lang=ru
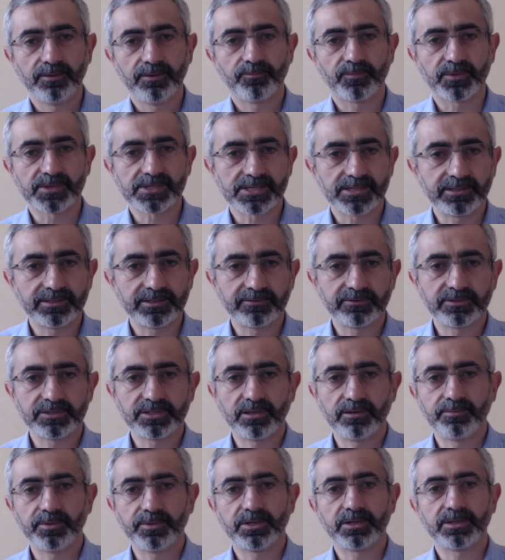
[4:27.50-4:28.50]

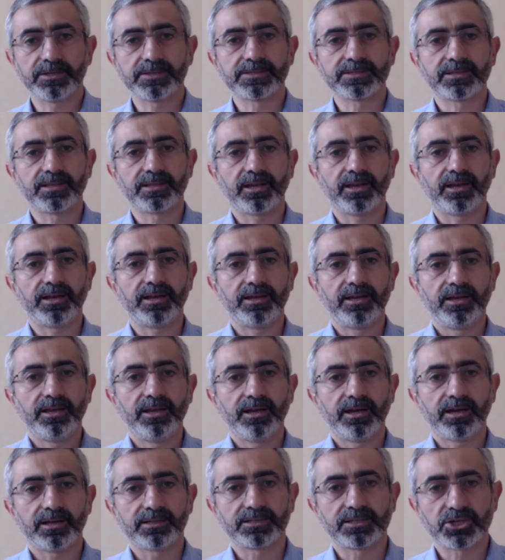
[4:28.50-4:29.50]
последователями Христа,
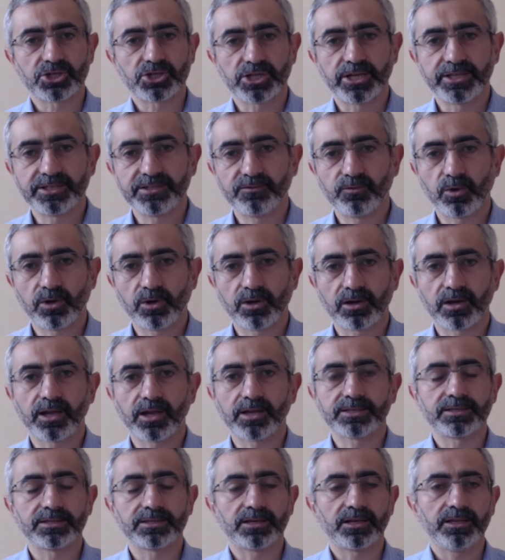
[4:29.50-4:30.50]
отражать его
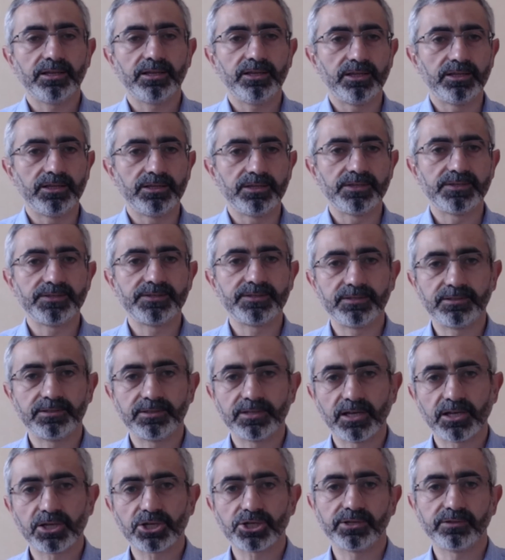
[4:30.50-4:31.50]
характер и нести
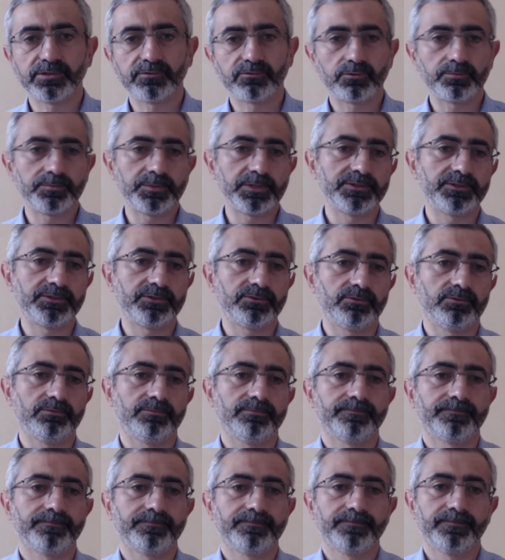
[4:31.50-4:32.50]
дальше его миссию.
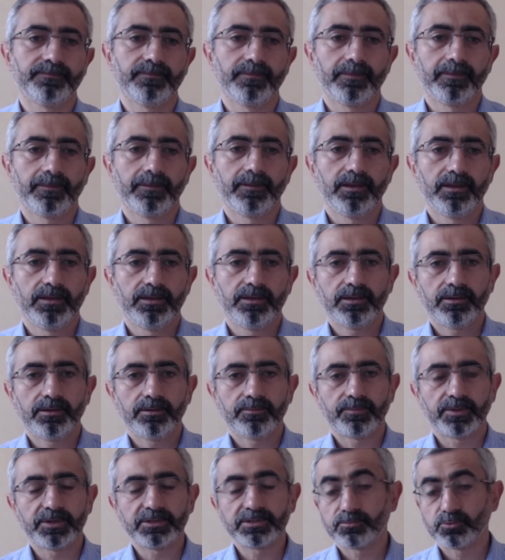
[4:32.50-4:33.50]

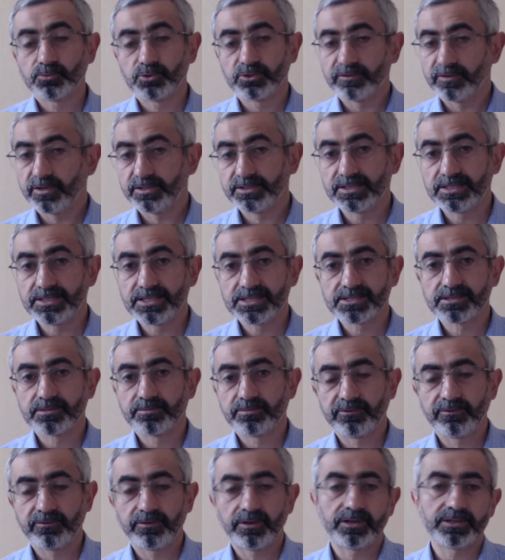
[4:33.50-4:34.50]
Поэтому давайте не
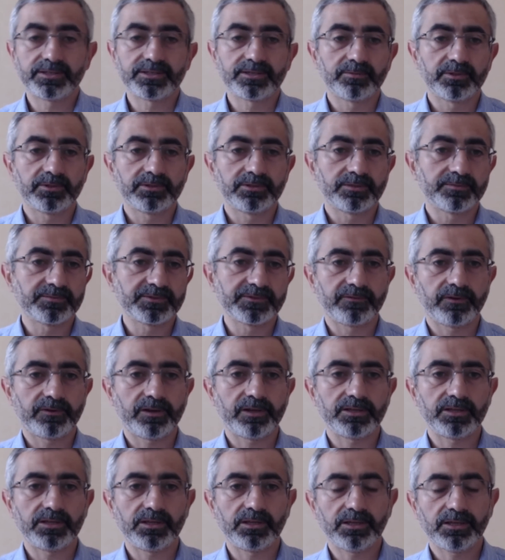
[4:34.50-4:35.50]
забывать об этом
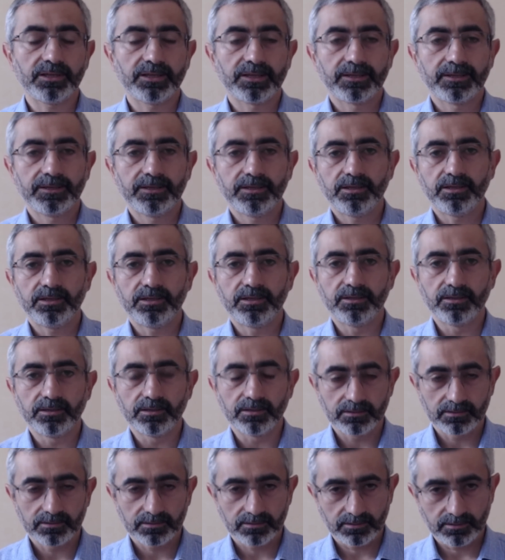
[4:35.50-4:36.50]
звании,
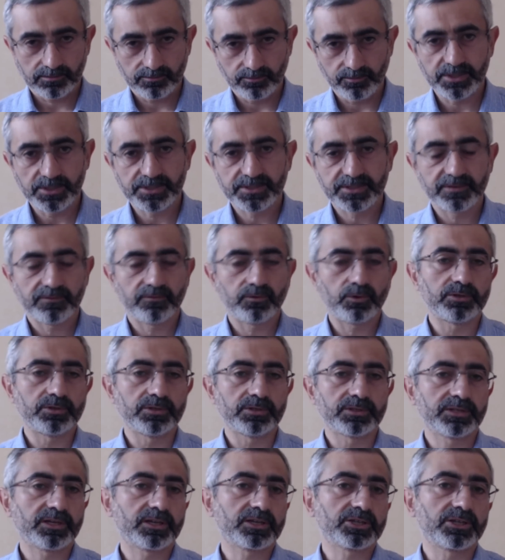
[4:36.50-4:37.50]
и мы
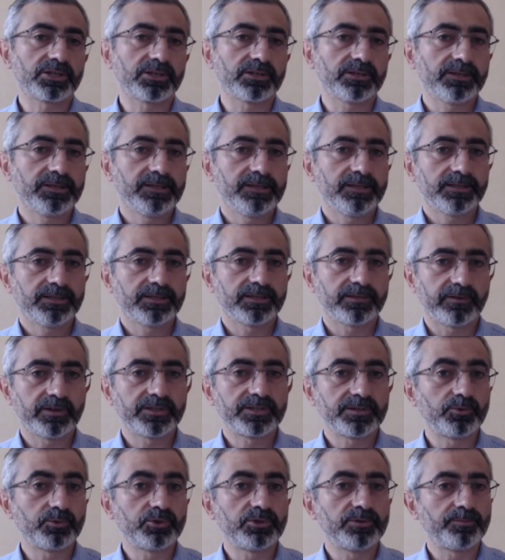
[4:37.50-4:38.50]
сегодня также
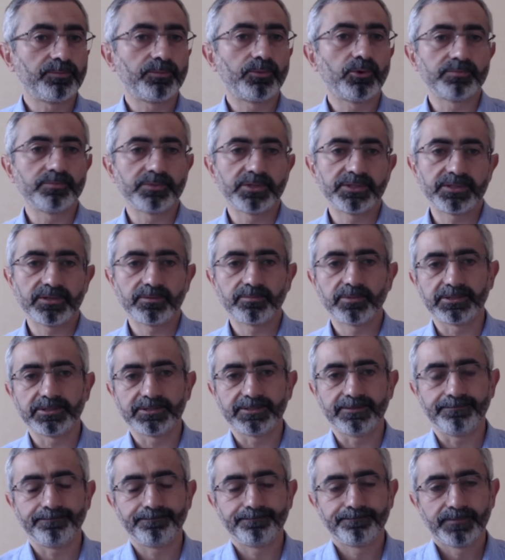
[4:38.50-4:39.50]
давайте будем помнить об
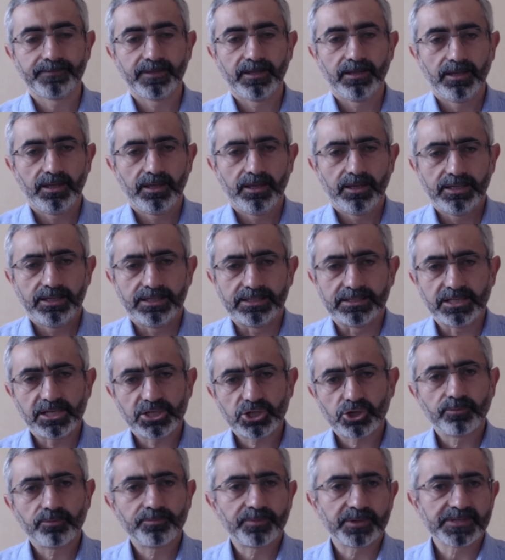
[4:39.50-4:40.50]
этом. И
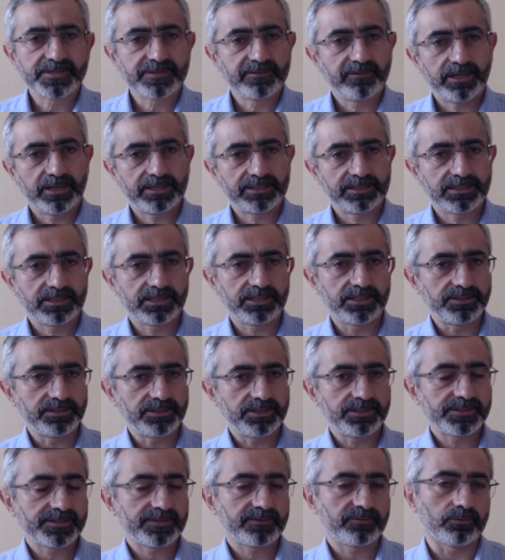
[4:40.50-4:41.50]
дальше он призывает их к
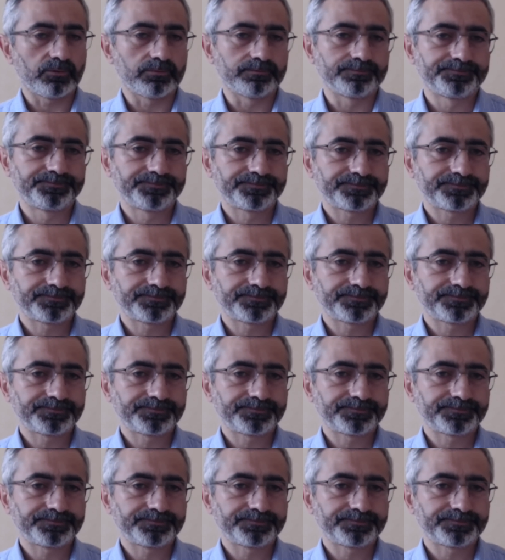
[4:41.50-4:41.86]
единству,